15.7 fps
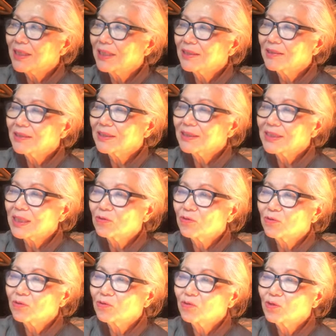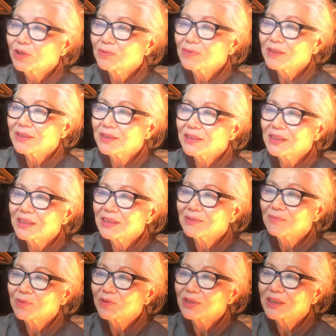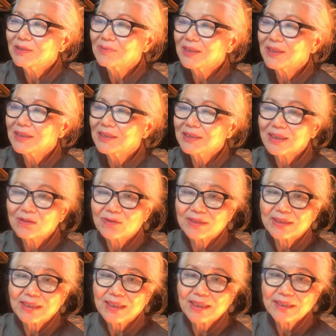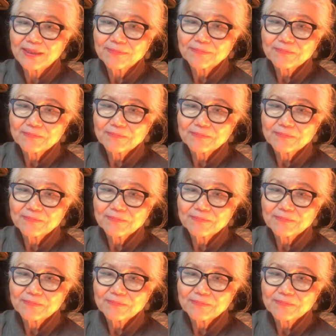에너지 사용률은 60 내지 70% 지방을 사용한대.